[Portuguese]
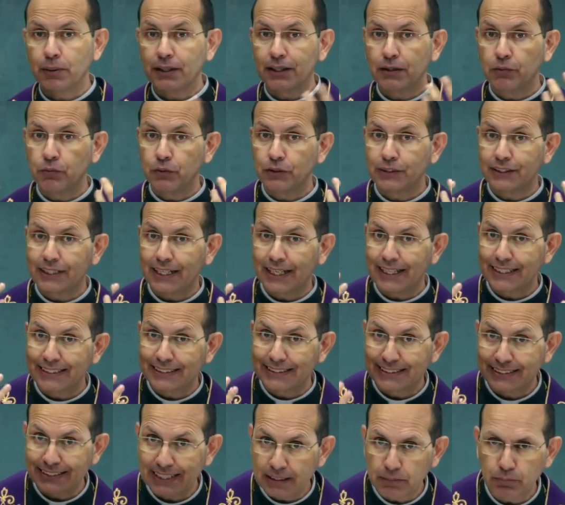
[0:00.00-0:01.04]
para que você
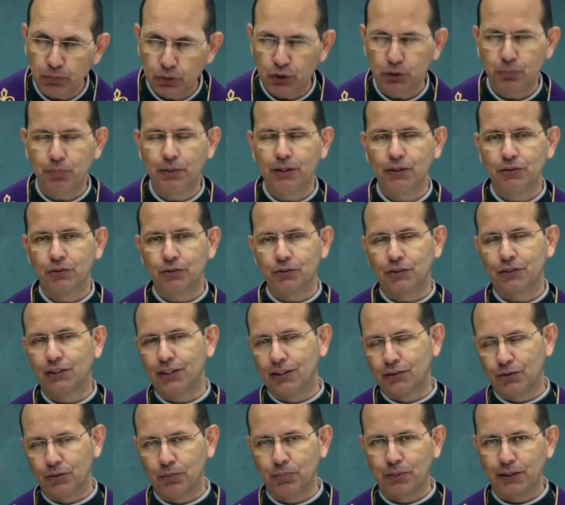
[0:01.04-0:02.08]
receba o Espírito
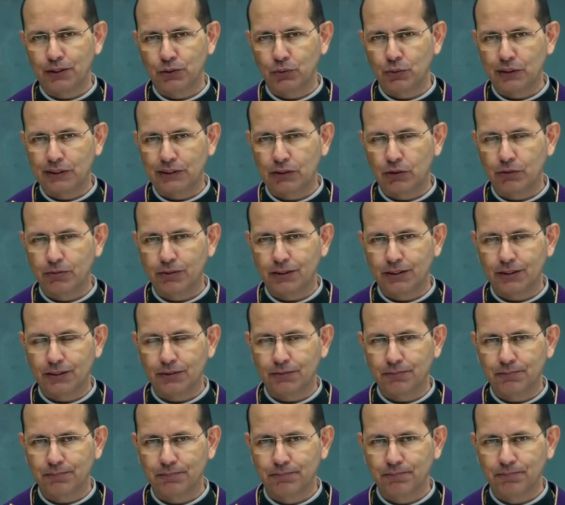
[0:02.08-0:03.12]
Santo para a sua
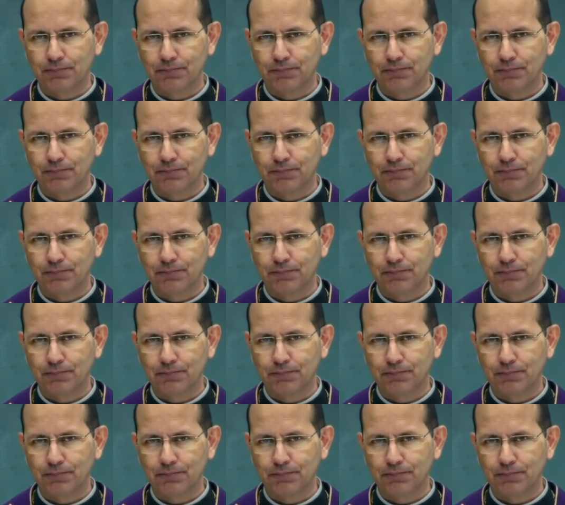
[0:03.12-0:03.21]
salvação.